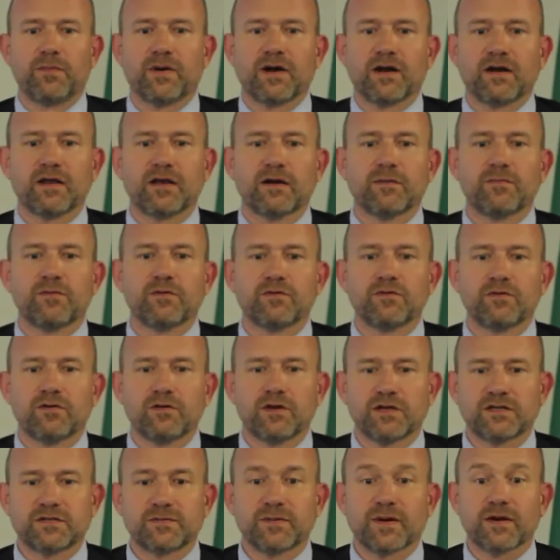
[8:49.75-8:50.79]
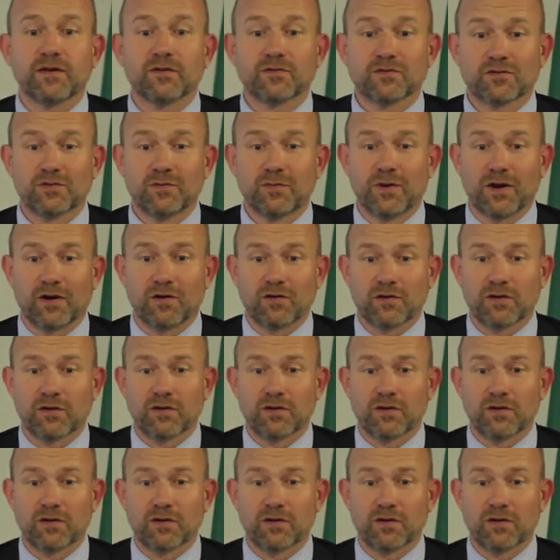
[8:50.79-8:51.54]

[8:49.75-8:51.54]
parler un peu de l'expérience au Maroc